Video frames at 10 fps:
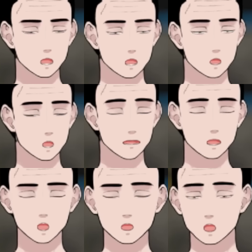わいせつ
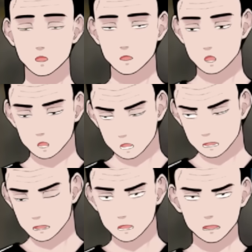行為に関しては時
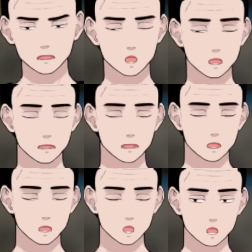効がまだ
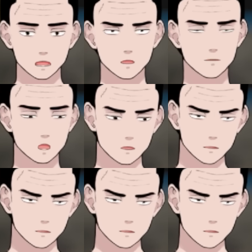来てません。